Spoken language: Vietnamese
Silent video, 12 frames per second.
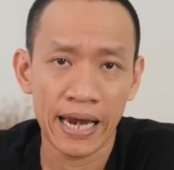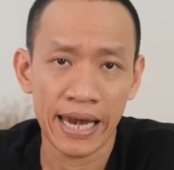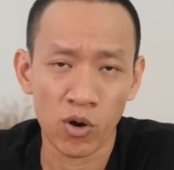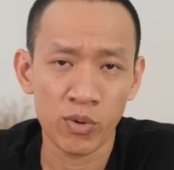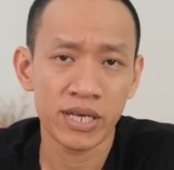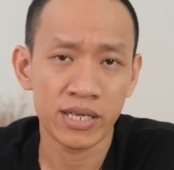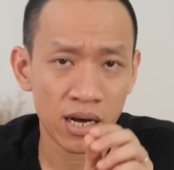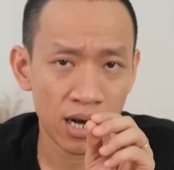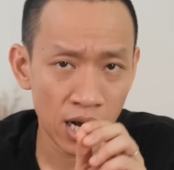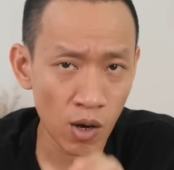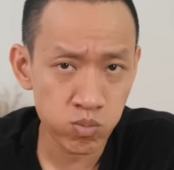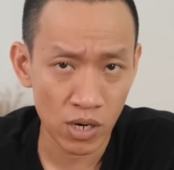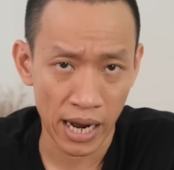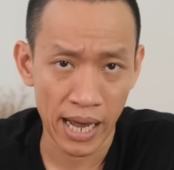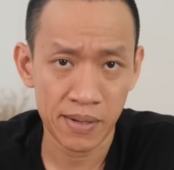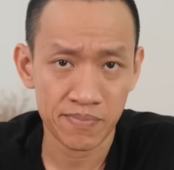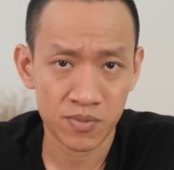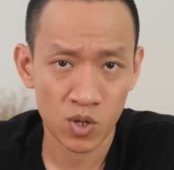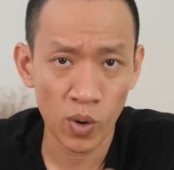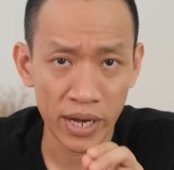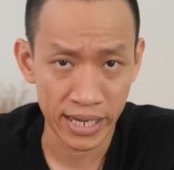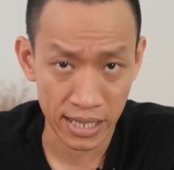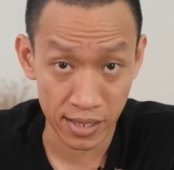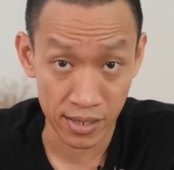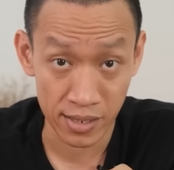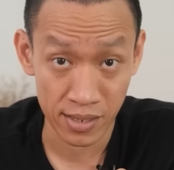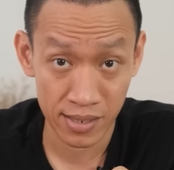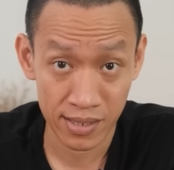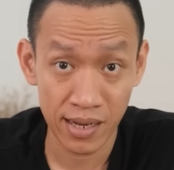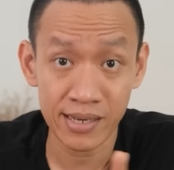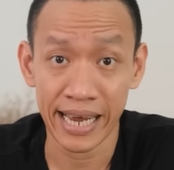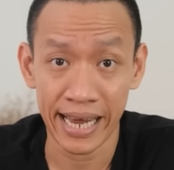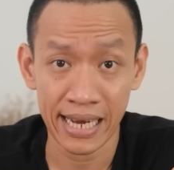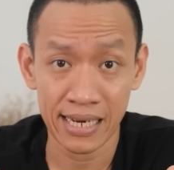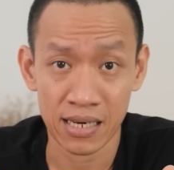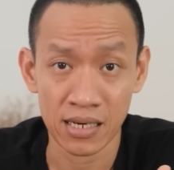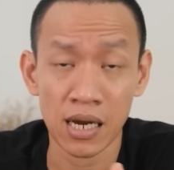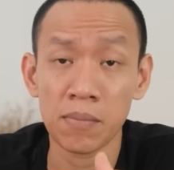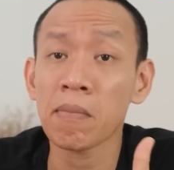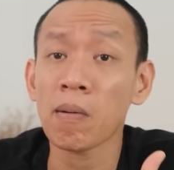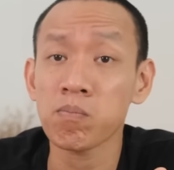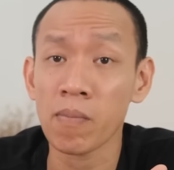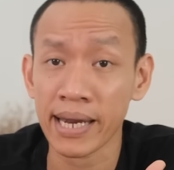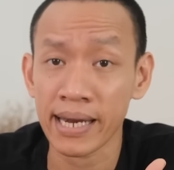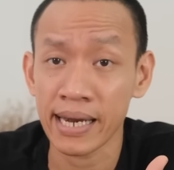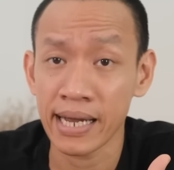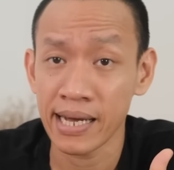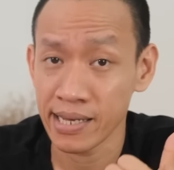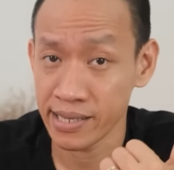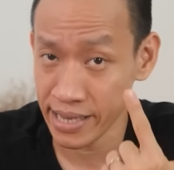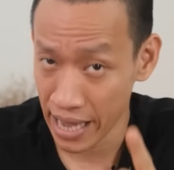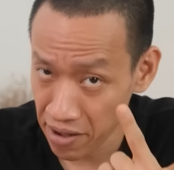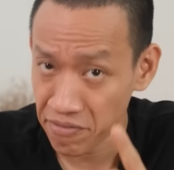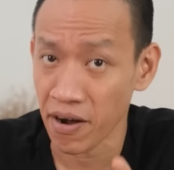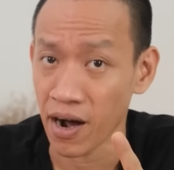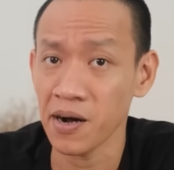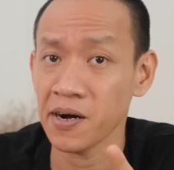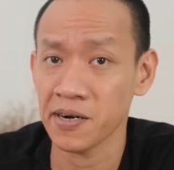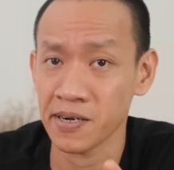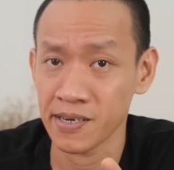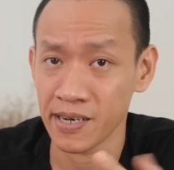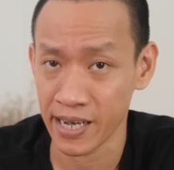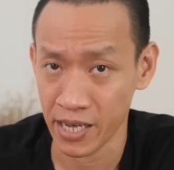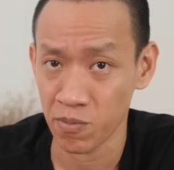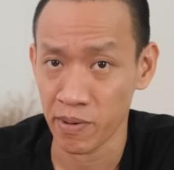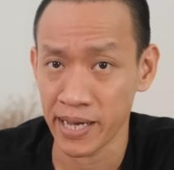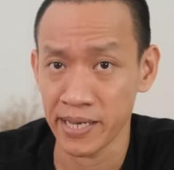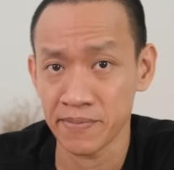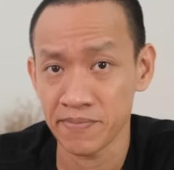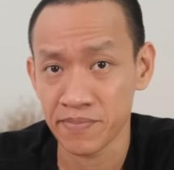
là nguyên nhân gốc rễ của hiện tượng giới trẻ trở nên mong manh, dễ vỡ hơn ngày hôm nay.